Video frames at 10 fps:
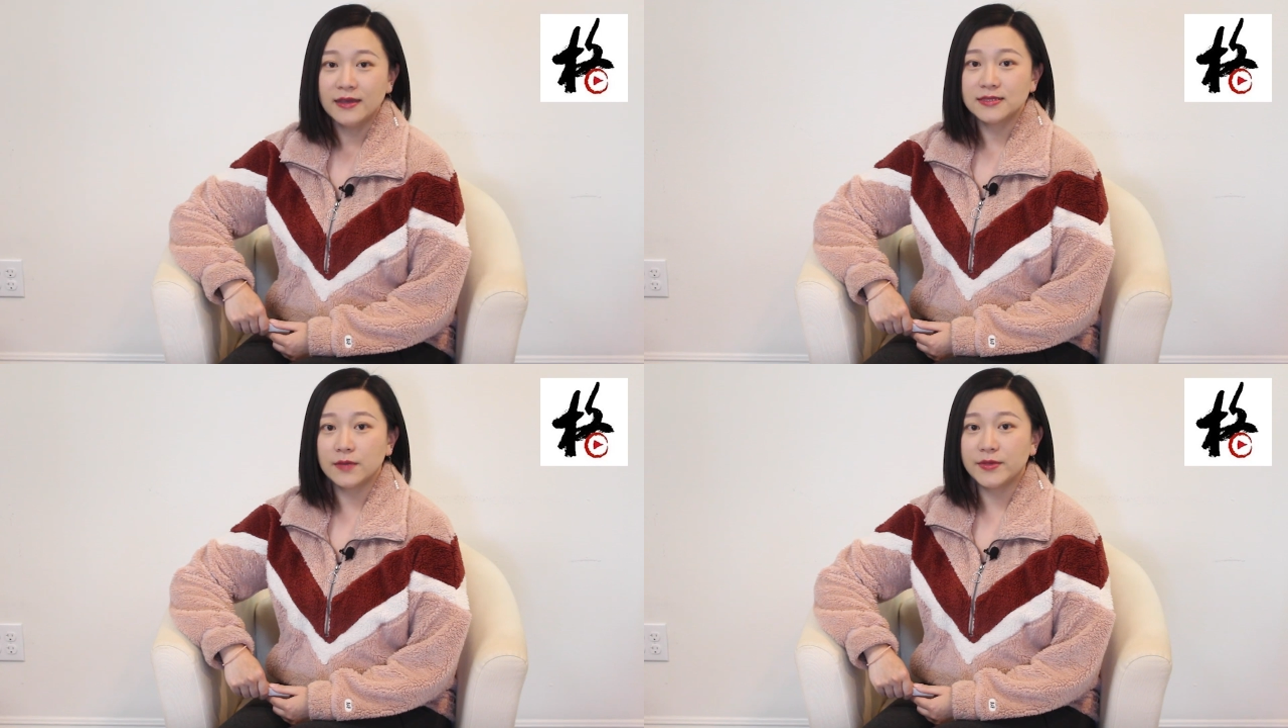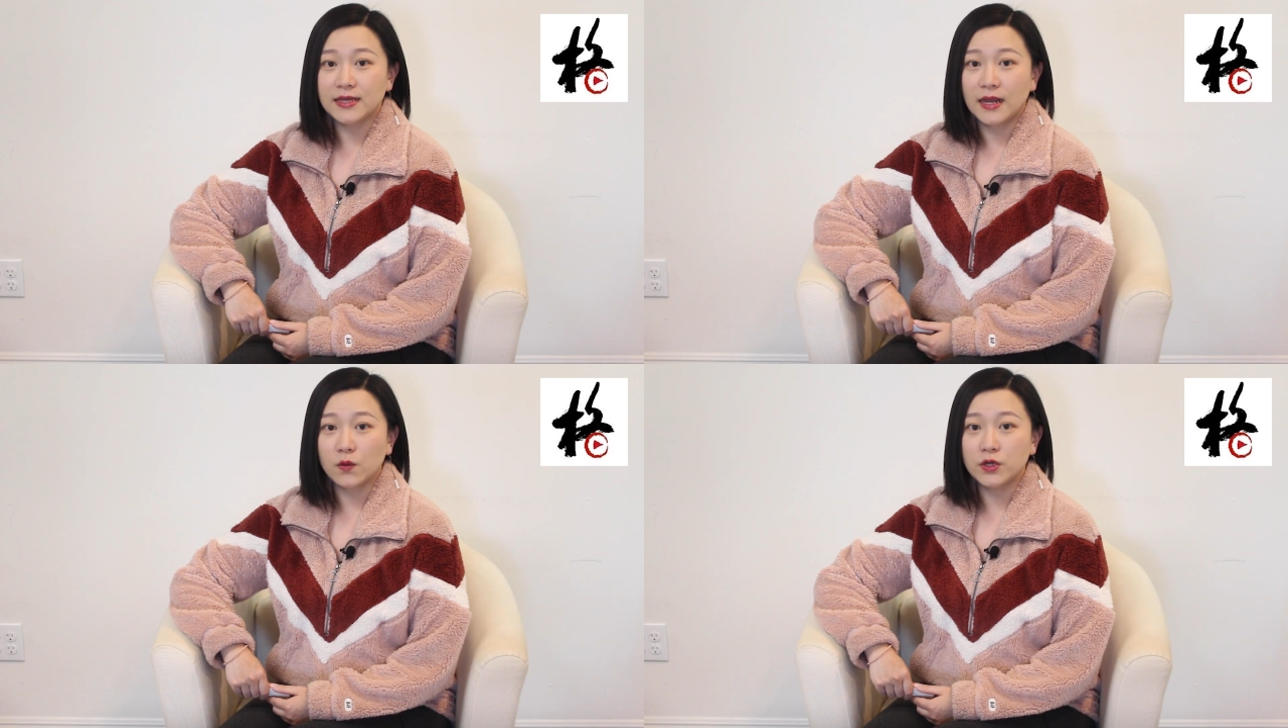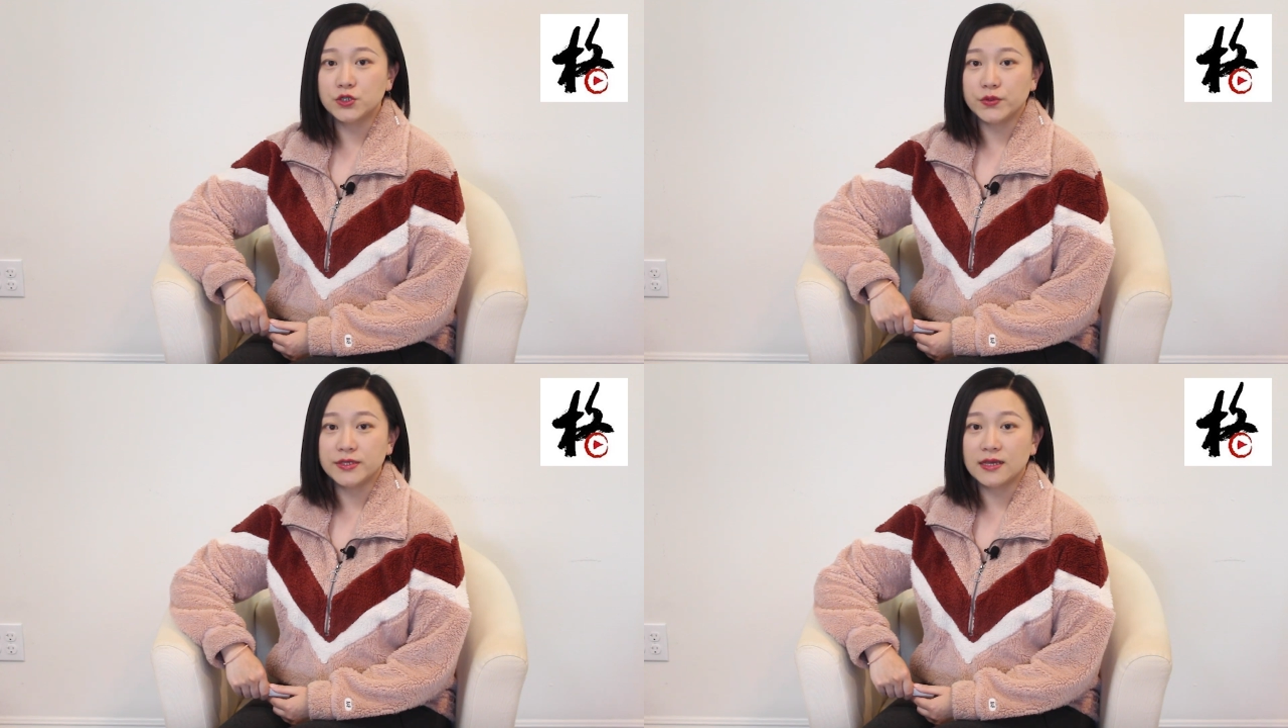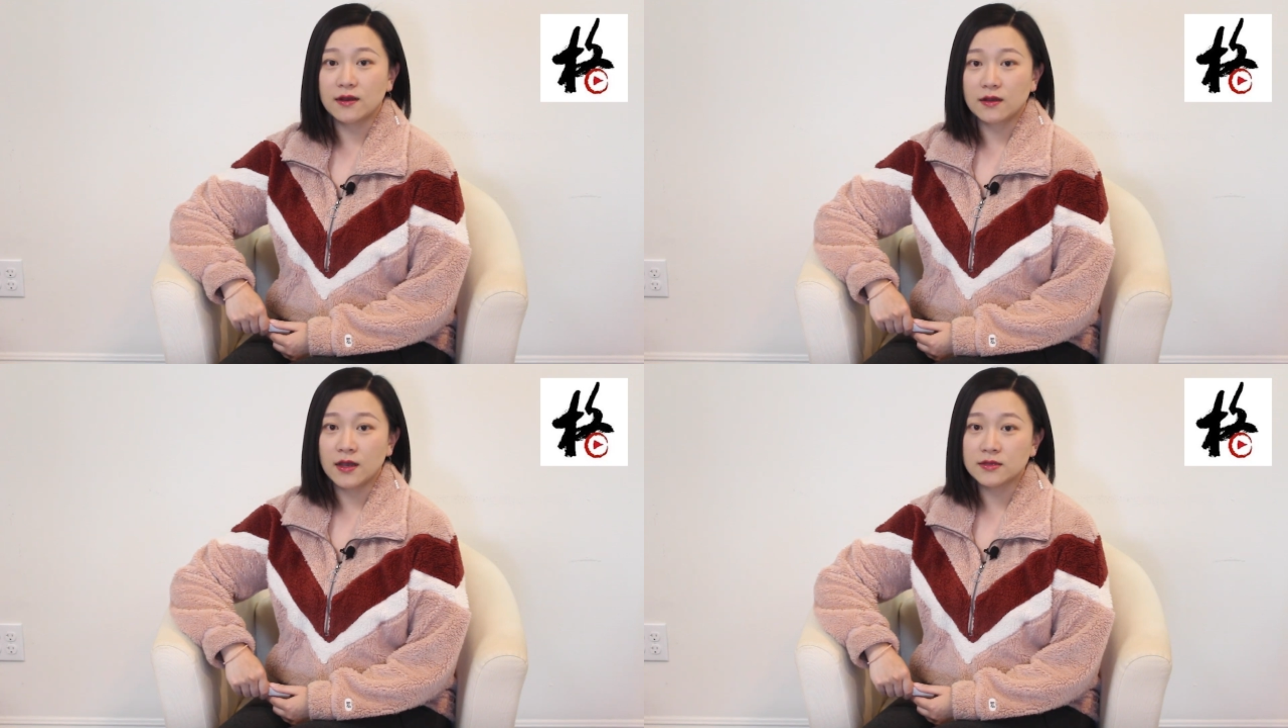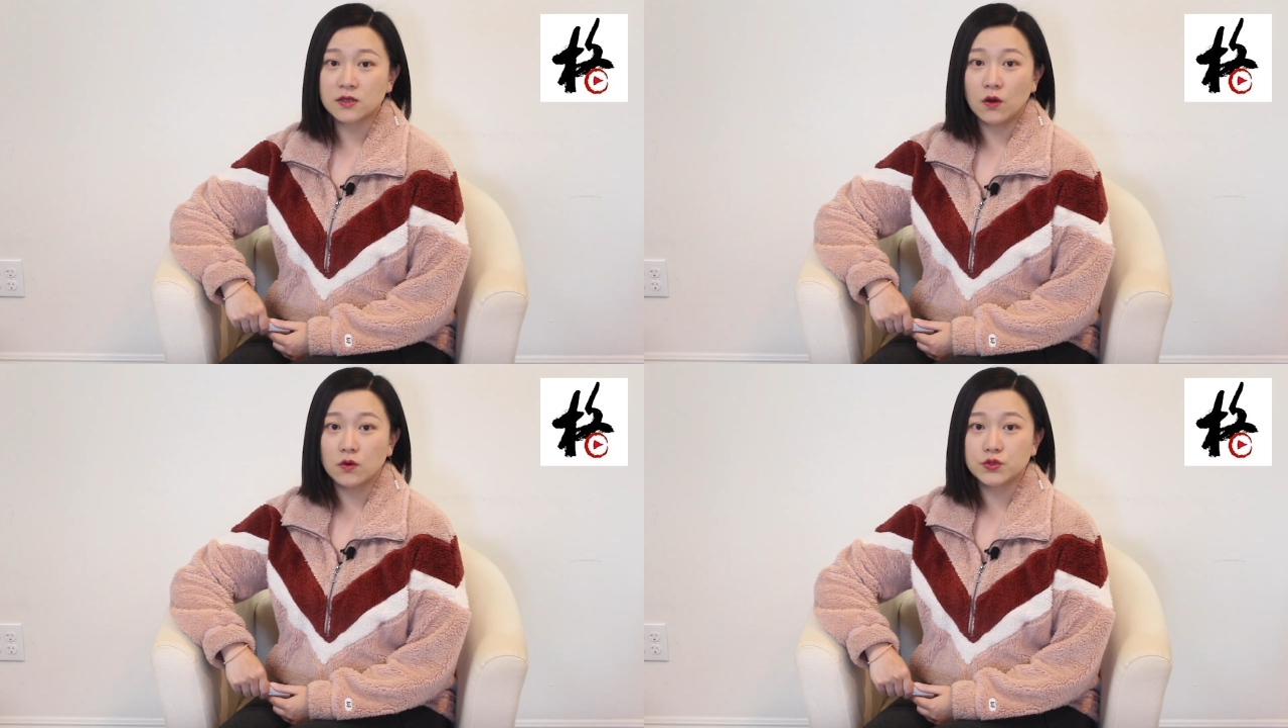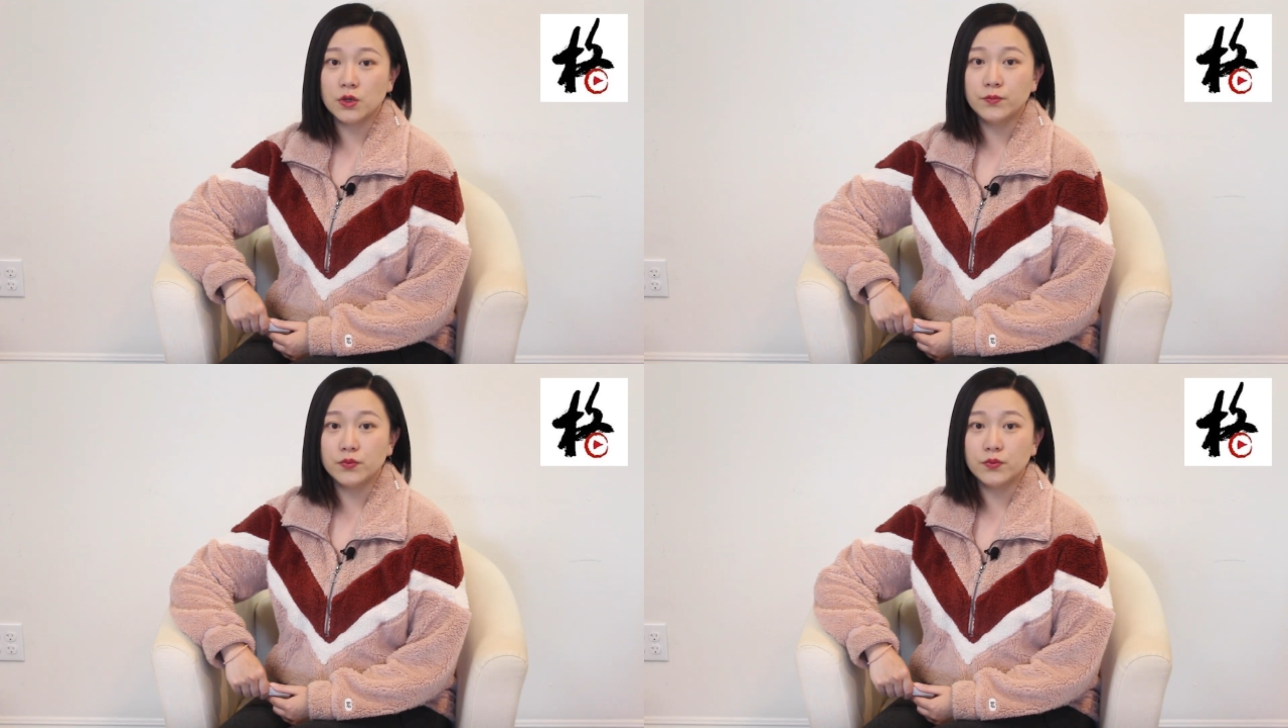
下面再来关注一下 Costco 宣